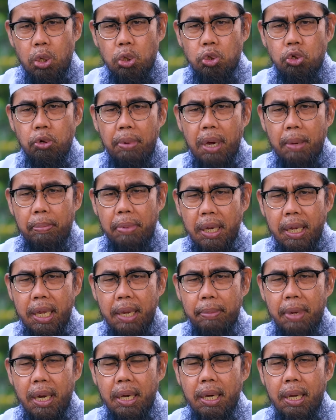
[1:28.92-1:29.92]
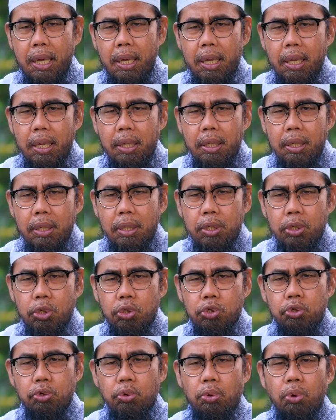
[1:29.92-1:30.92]
Coba bagaimana
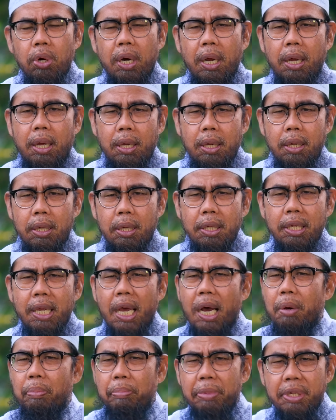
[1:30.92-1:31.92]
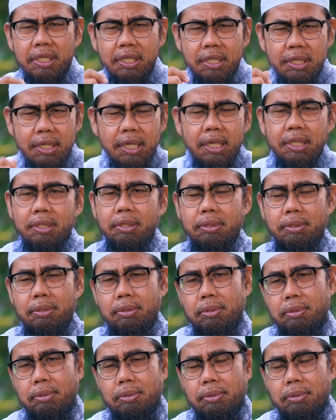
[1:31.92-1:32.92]
seorang yang miskin
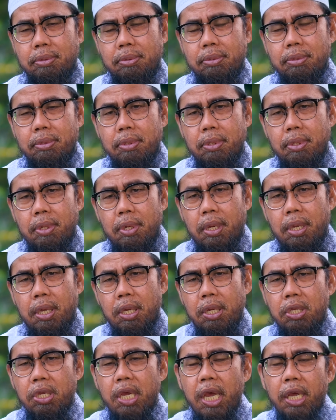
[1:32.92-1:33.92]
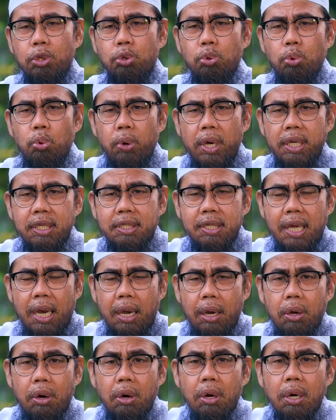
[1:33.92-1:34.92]
yaitu Wais
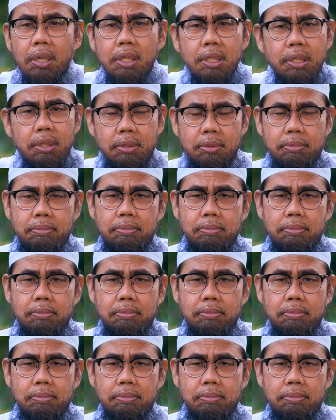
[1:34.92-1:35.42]
Al-Qarni